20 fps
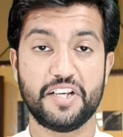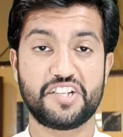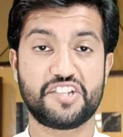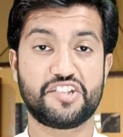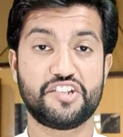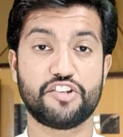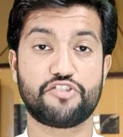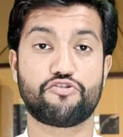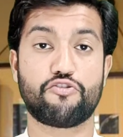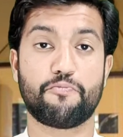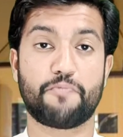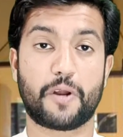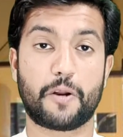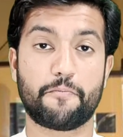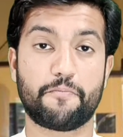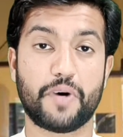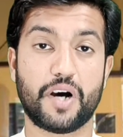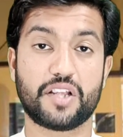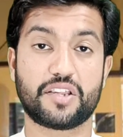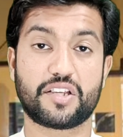इस चीज़ के
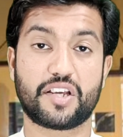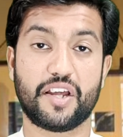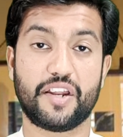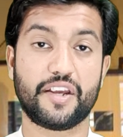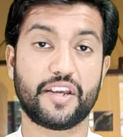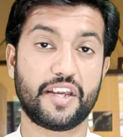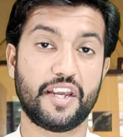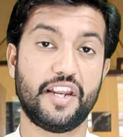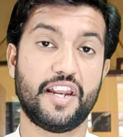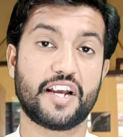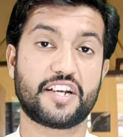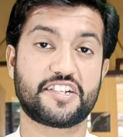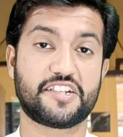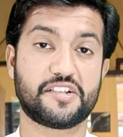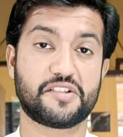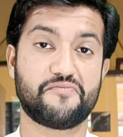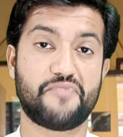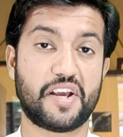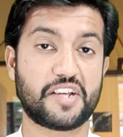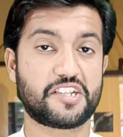ऊपर बात करें कि
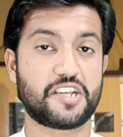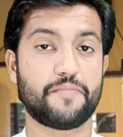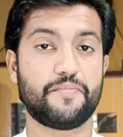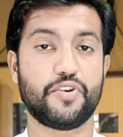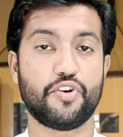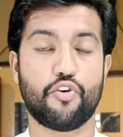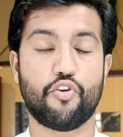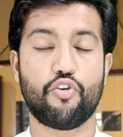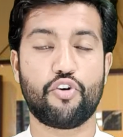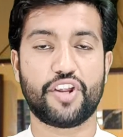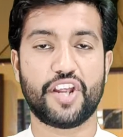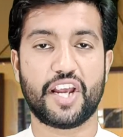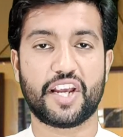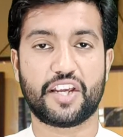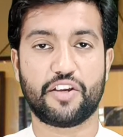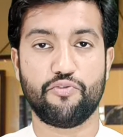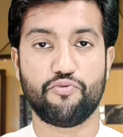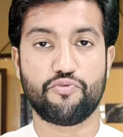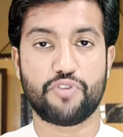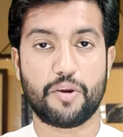इलेक्शन वैसे भी हो रहे
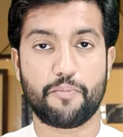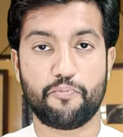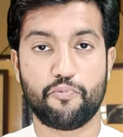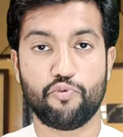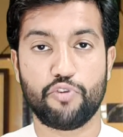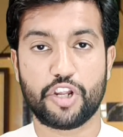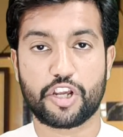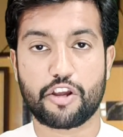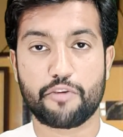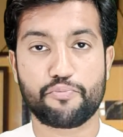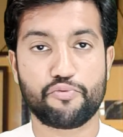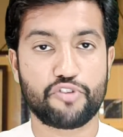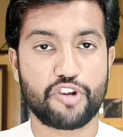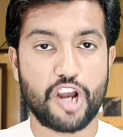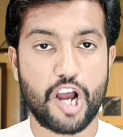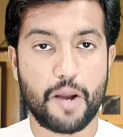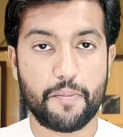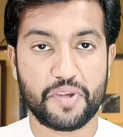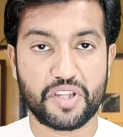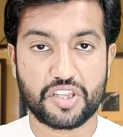हैं क्यों ना पूरे के
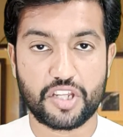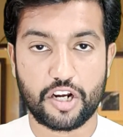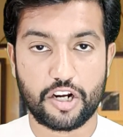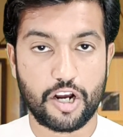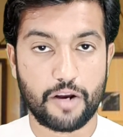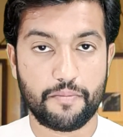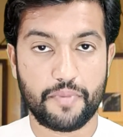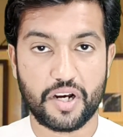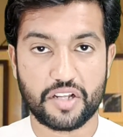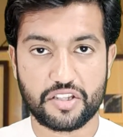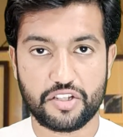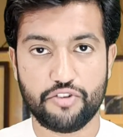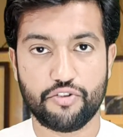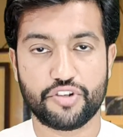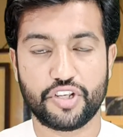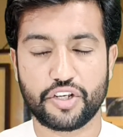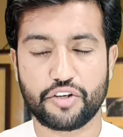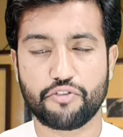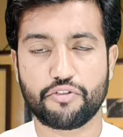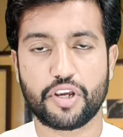पूरे आम इंतबात ही
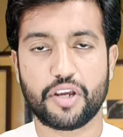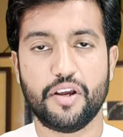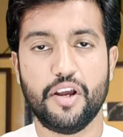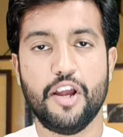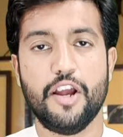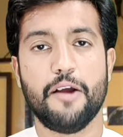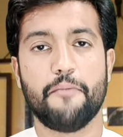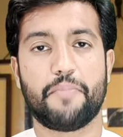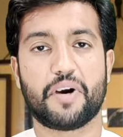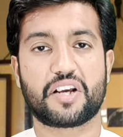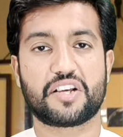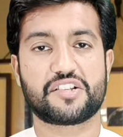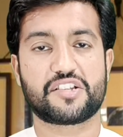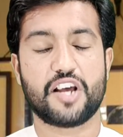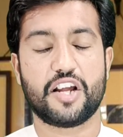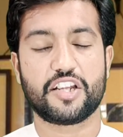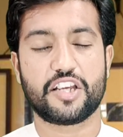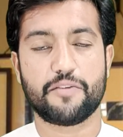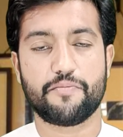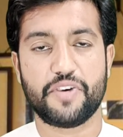हो जाए क्योंकि
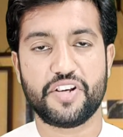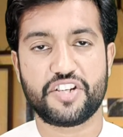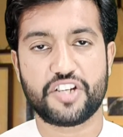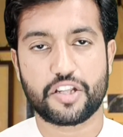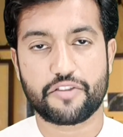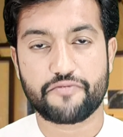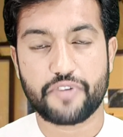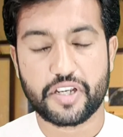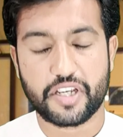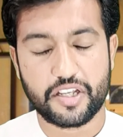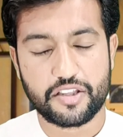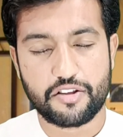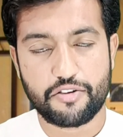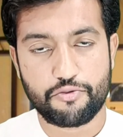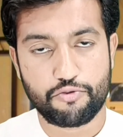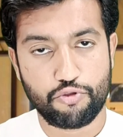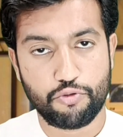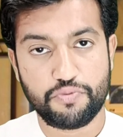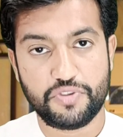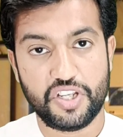पाकिस्तान की मीशत वाक़ता
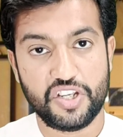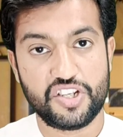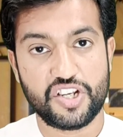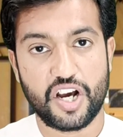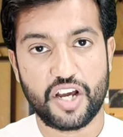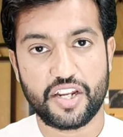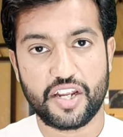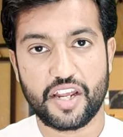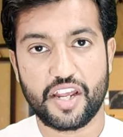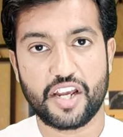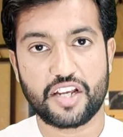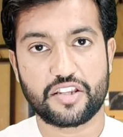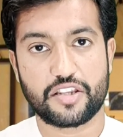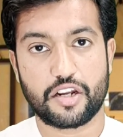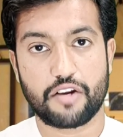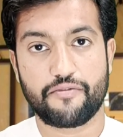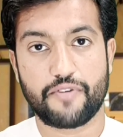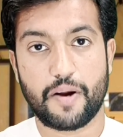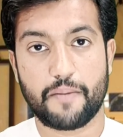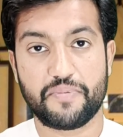डूबती जा रही है एक
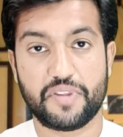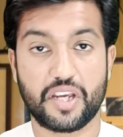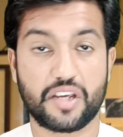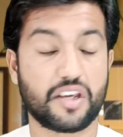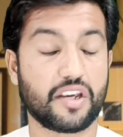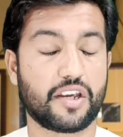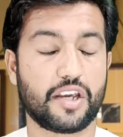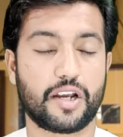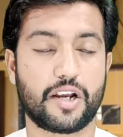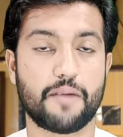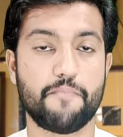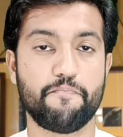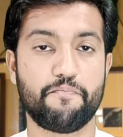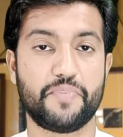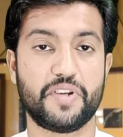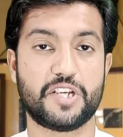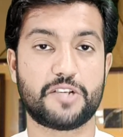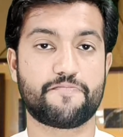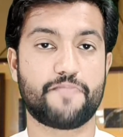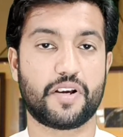तरफ आप देखें कि
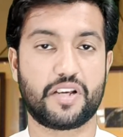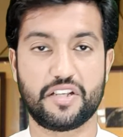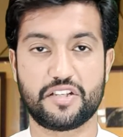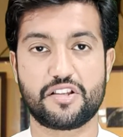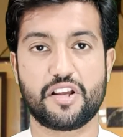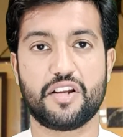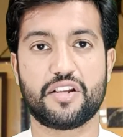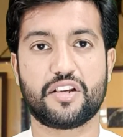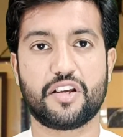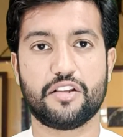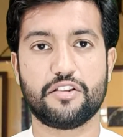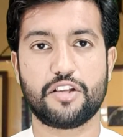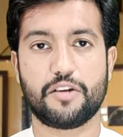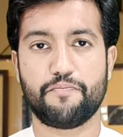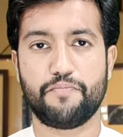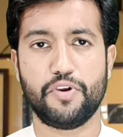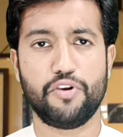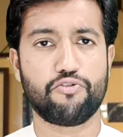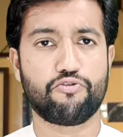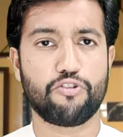कंपनीज पाकिस्तान के
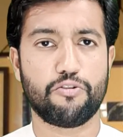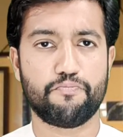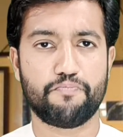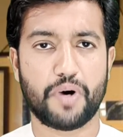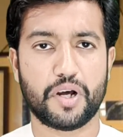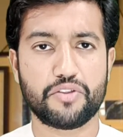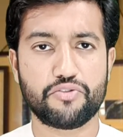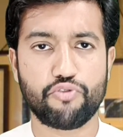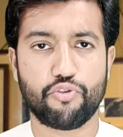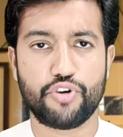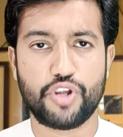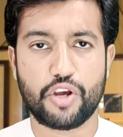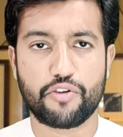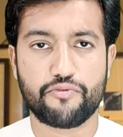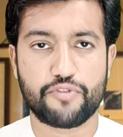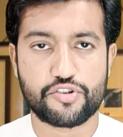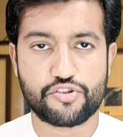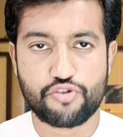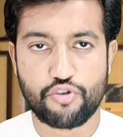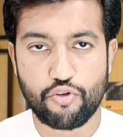अंदर बिल्कुल बंद हो रही
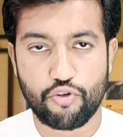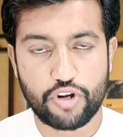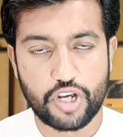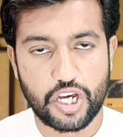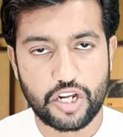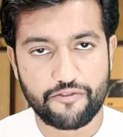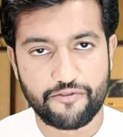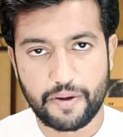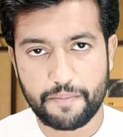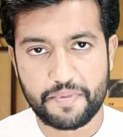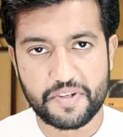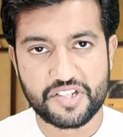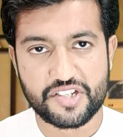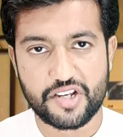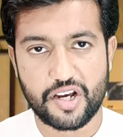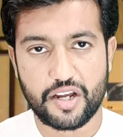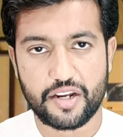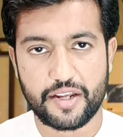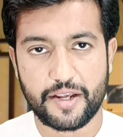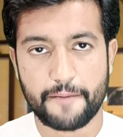है और वह छोड़कर वापस
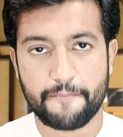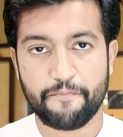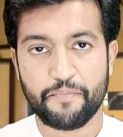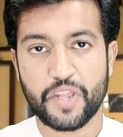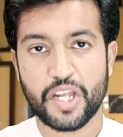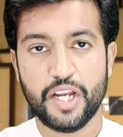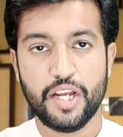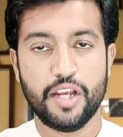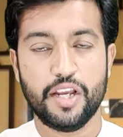जा रही हैं